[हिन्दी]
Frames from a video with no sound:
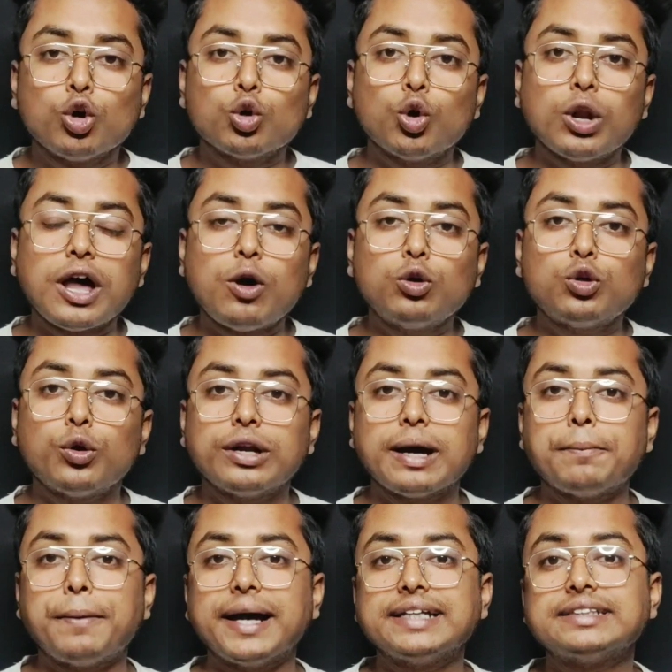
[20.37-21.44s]
रोल आउट
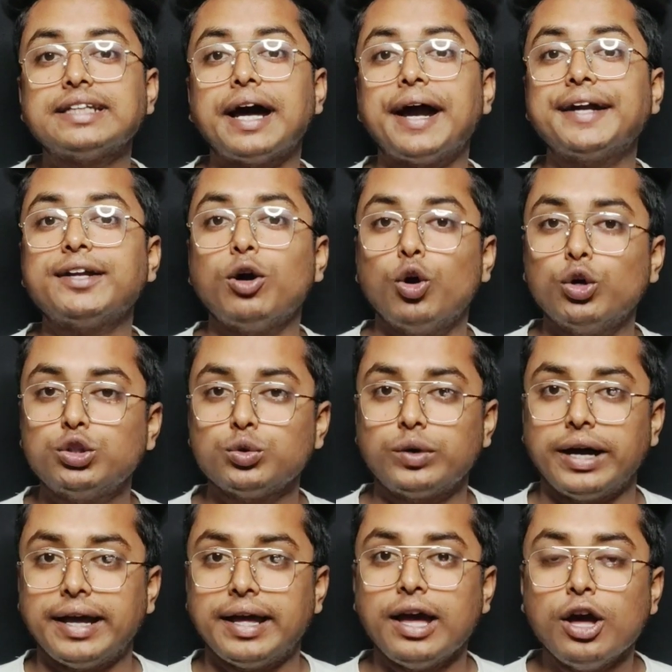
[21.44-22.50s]
होना भाई स्टार्ट हो
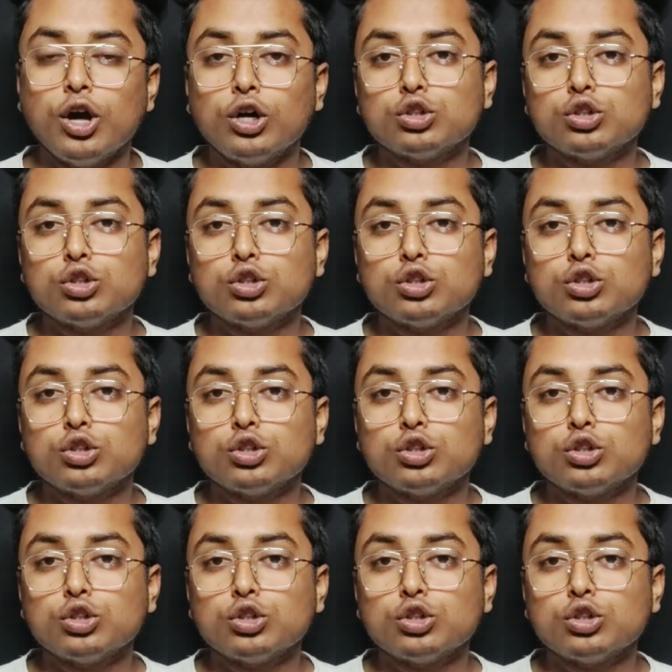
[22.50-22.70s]
चुका है